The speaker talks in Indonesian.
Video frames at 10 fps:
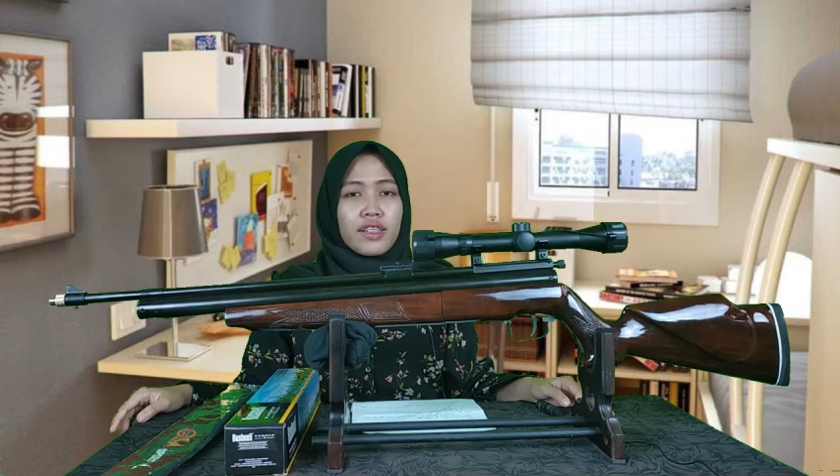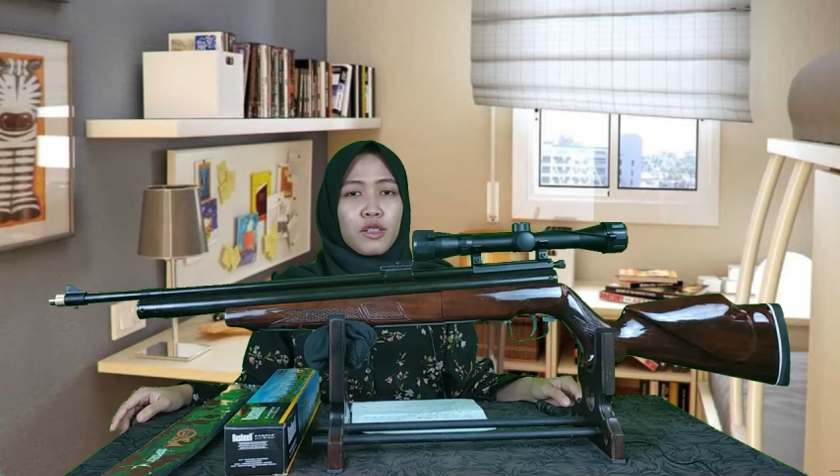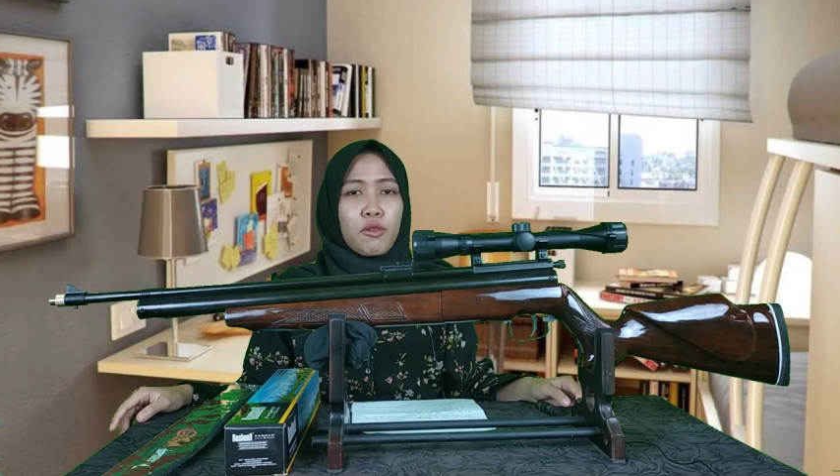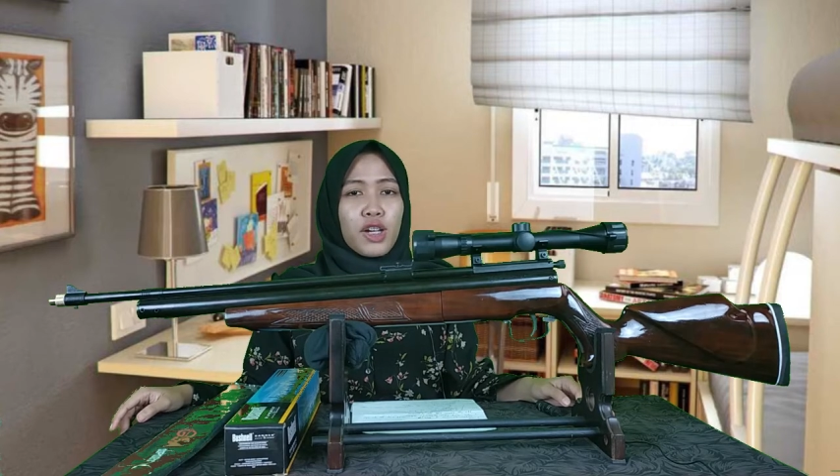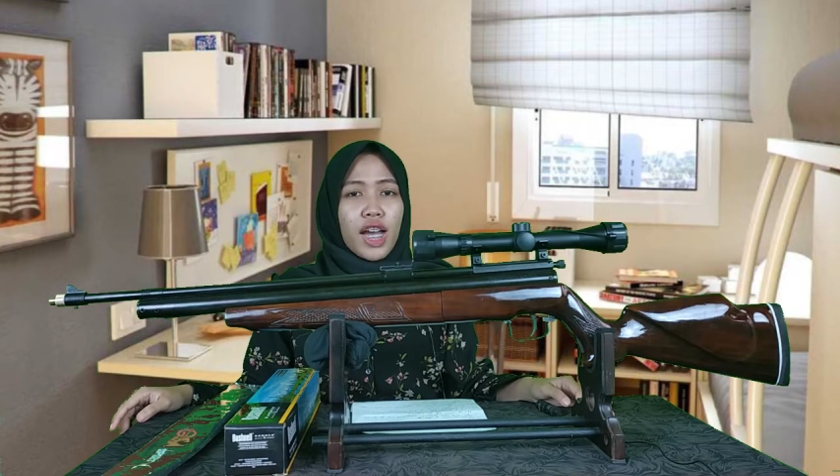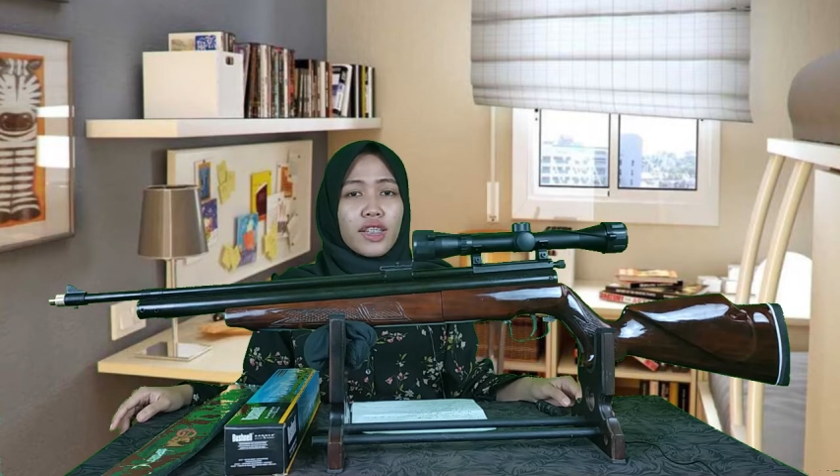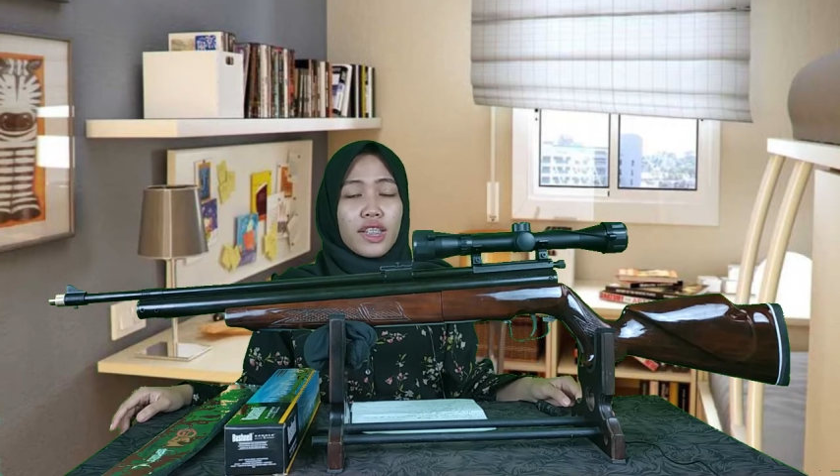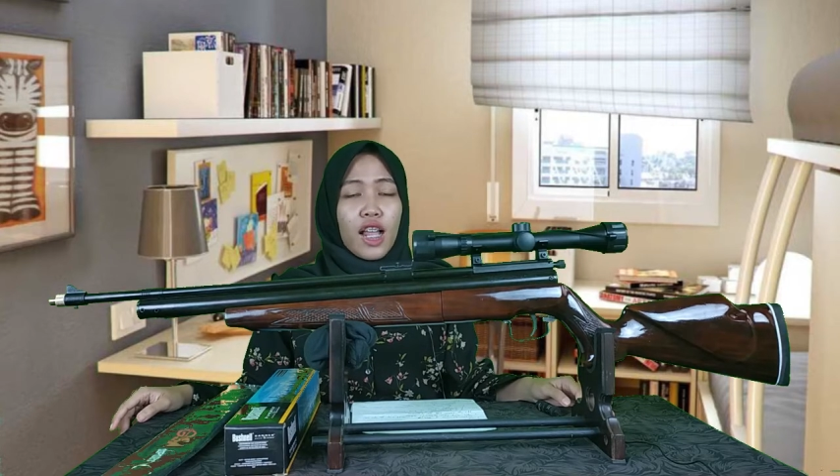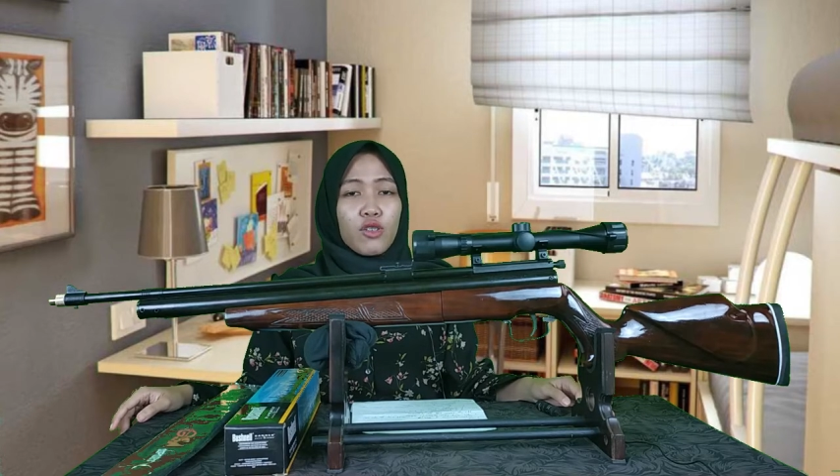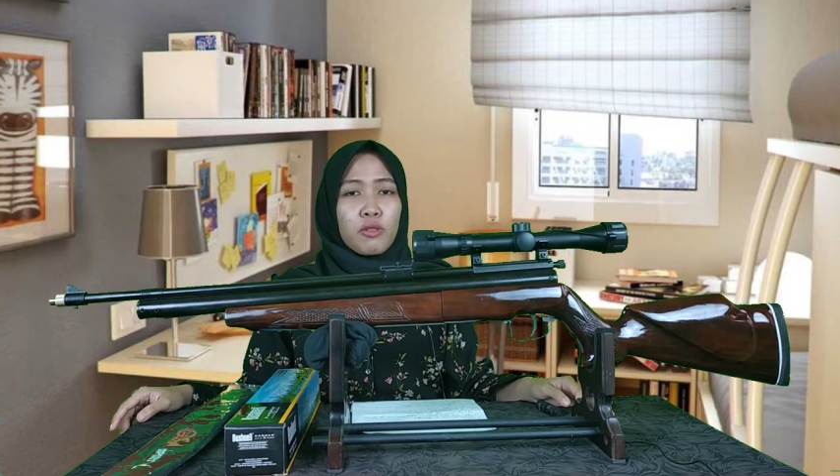Semoga
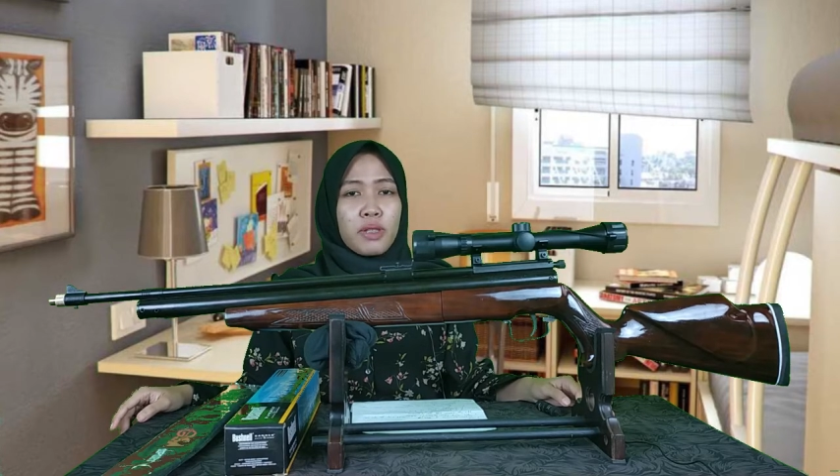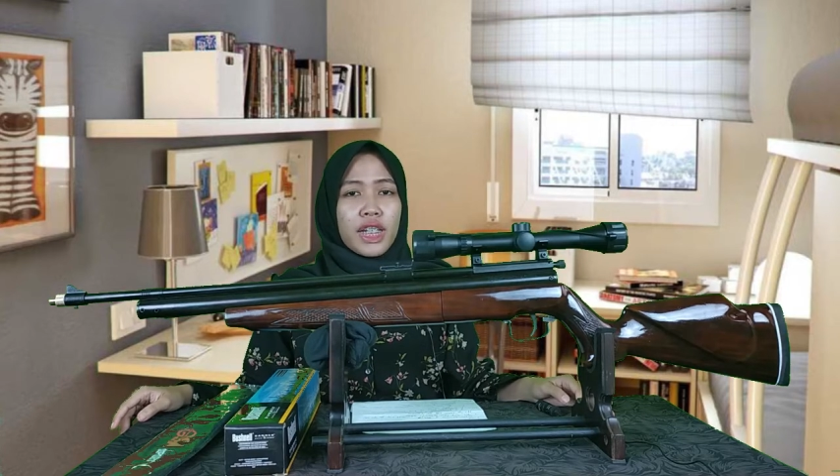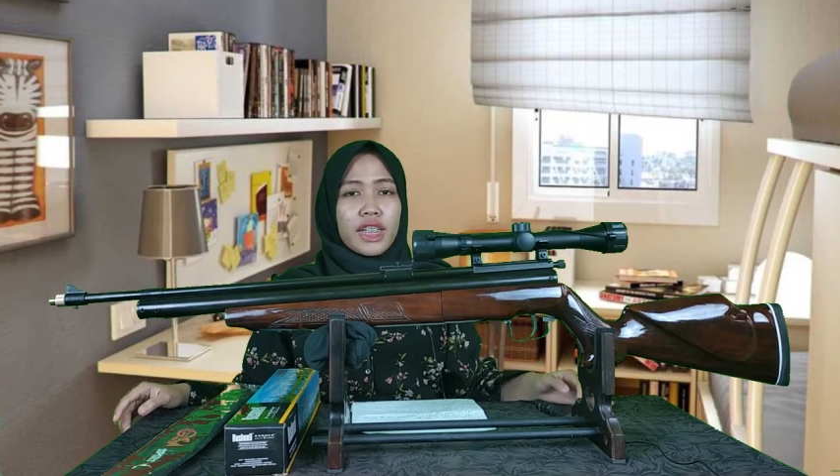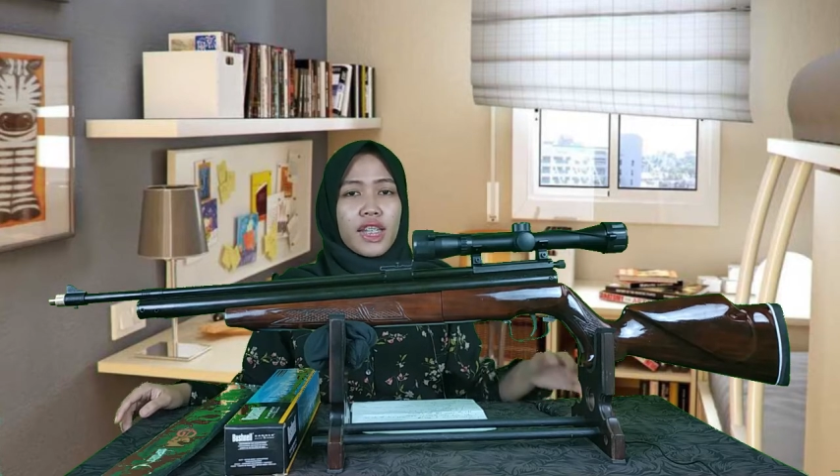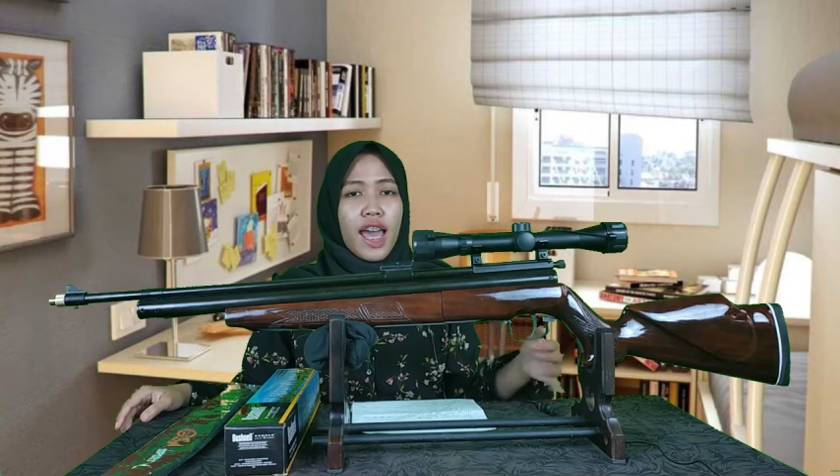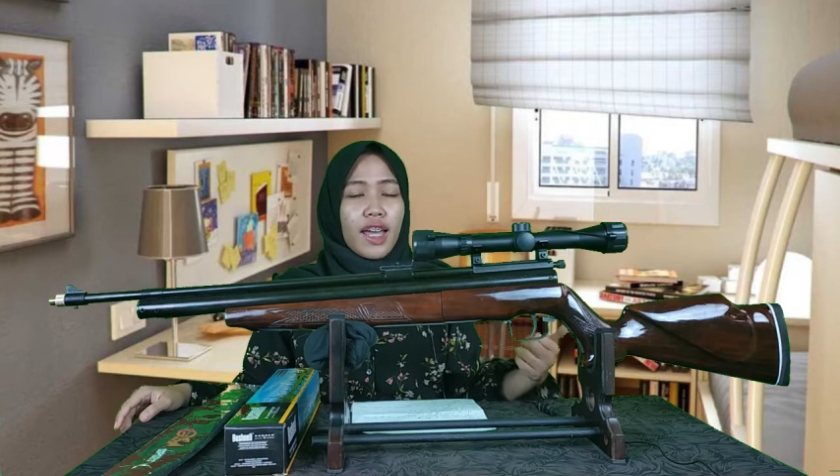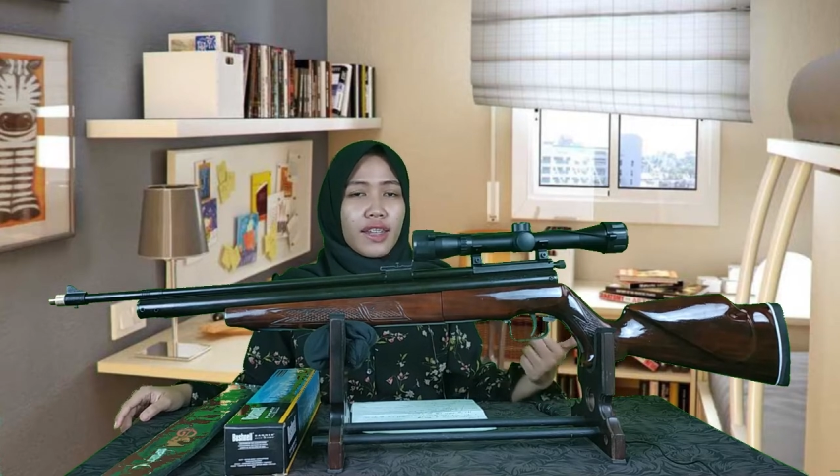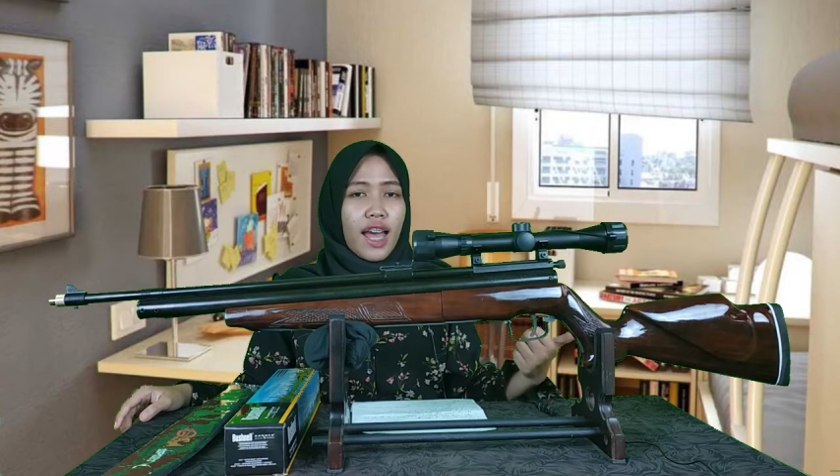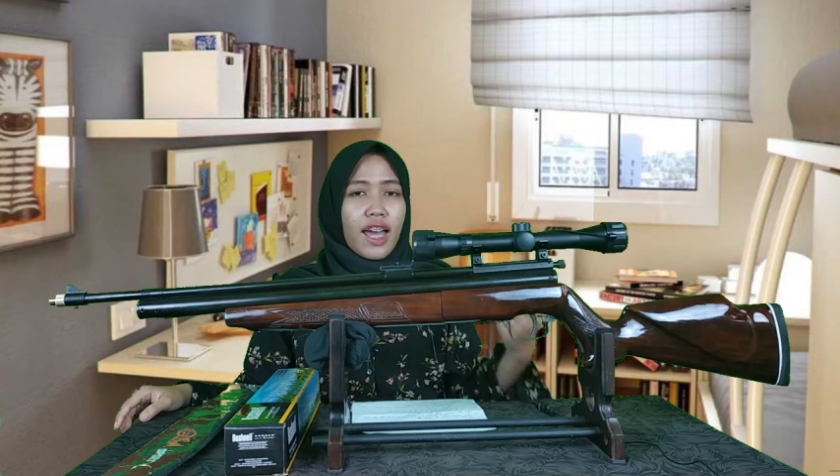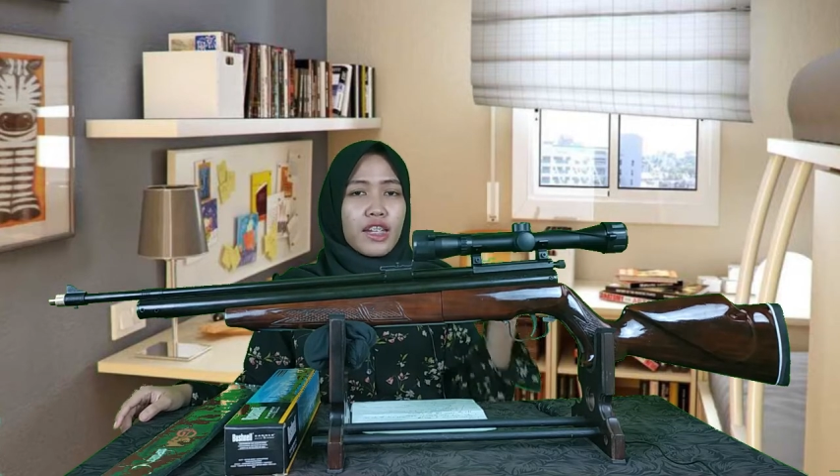selalu diberi
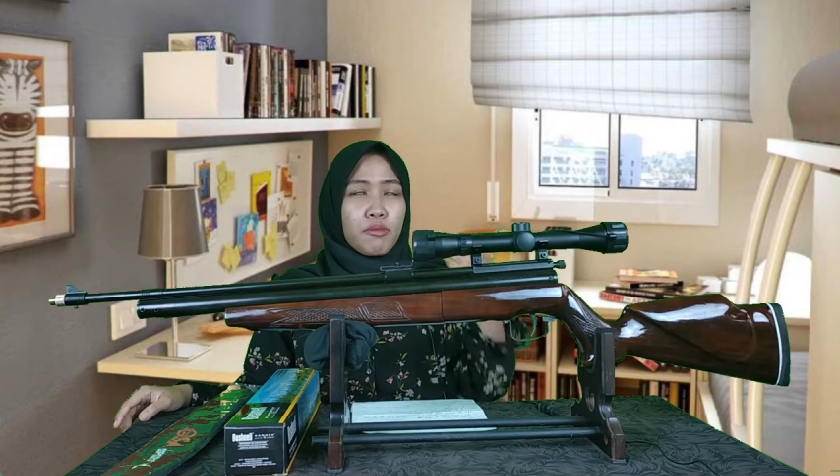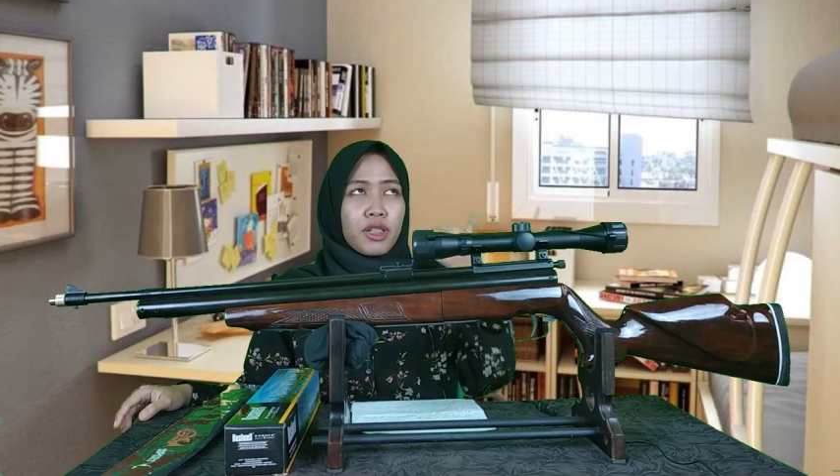kesehatan,